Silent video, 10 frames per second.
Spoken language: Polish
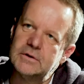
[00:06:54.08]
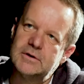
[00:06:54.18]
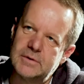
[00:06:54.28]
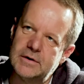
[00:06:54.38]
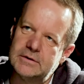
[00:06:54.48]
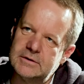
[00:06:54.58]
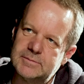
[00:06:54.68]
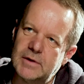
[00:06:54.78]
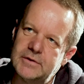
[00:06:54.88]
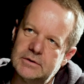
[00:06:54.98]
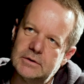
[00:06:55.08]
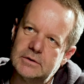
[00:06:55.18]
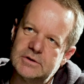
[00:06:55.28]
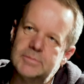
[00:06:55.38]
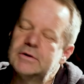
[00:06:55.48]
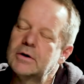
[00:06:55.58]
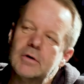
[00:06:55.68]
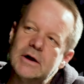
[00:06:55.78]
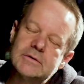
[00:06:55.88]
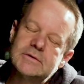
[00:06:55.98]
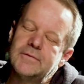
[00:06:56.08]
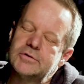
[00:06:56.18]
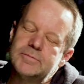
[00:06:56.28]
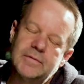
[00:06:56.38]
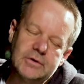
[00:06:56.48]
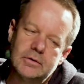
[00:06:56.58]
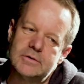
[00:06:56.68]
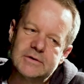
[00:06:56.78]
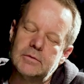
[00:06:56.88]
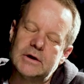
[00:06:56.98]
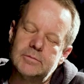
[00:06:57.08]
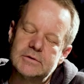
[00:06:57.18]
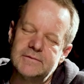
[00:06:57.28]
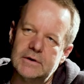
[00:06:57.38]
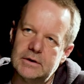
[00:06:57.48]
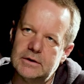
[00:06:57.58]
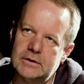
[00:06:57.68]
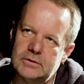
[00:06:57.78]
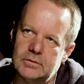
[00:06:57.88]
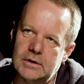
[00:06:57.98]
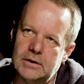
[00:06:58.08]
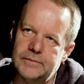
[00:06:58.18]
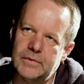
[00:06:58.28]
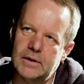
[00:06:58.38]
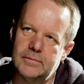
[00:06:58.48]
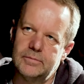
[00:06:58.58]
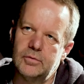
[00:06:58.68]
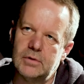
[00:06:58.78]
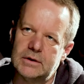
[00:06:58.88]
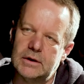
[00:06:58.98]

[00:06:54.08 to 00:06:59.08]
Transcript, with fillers: wtedy w sprawie tych, żeby tylko stworzyć pewnego rodzaju atmosferę, która e, była